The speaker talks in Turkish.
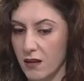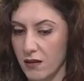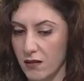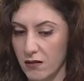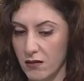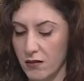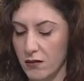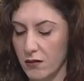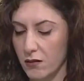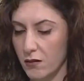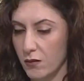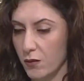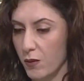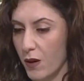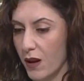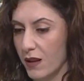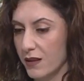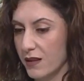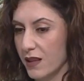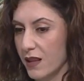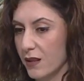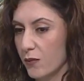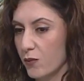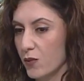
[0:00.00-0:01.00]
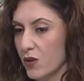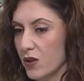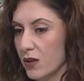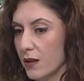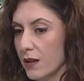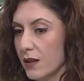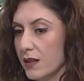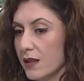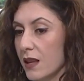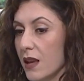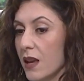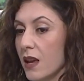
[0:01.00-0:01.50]
e,
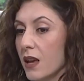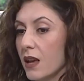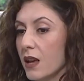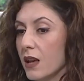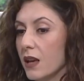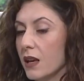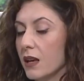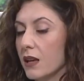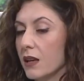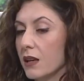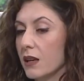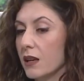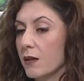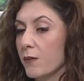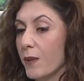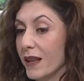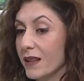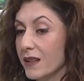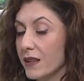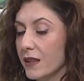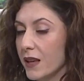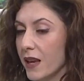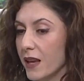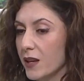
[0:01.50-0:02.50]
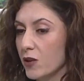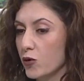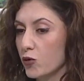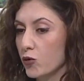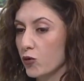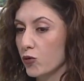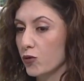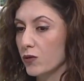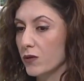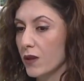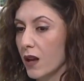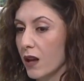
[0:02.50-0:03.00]
bahsetmiştiniz. E, Beyni Genç
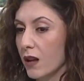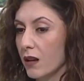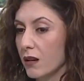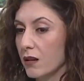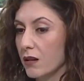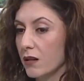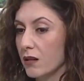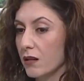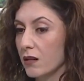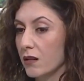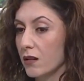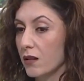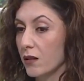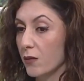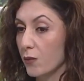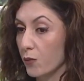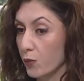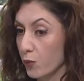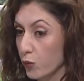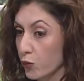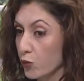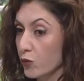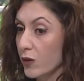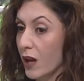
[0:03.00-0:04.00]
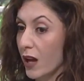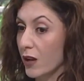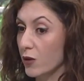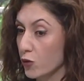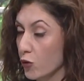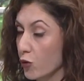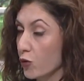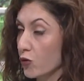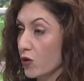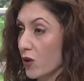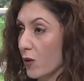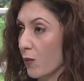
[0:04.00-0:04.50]
Tut'ta e, bundan
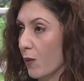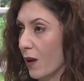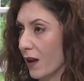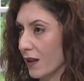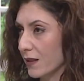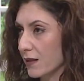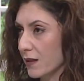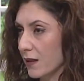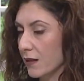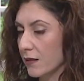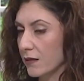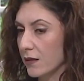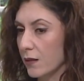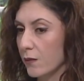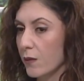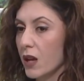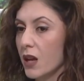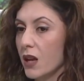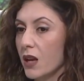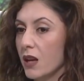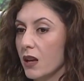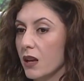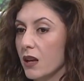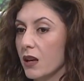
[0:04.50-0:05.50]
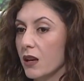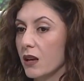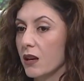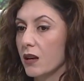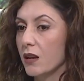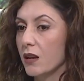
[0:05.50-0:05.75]
çokça bahsettim. E,